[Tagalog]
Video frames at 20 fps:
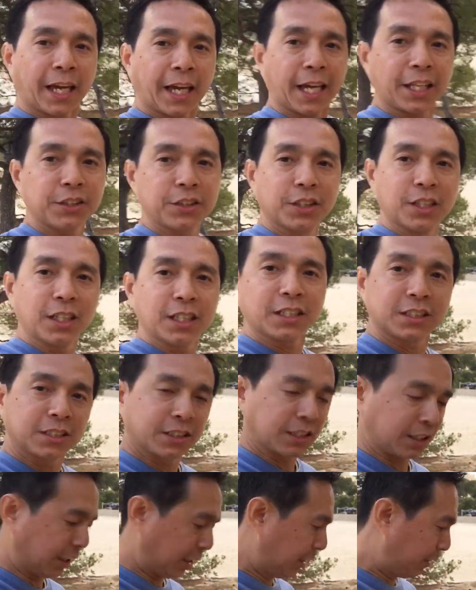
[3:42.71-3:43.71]
and
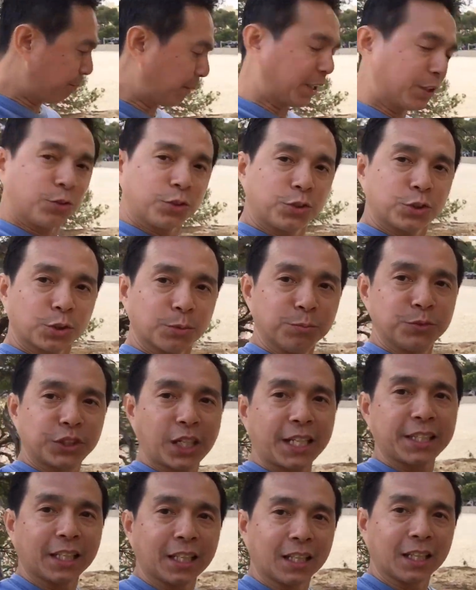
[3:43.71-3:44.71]
girls in my YouTube
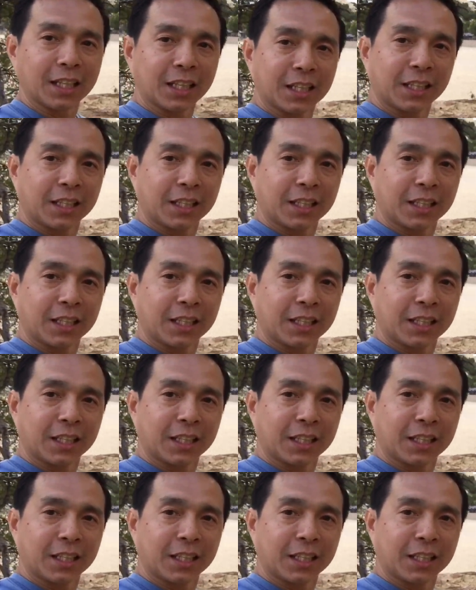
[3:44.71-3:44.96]
channel.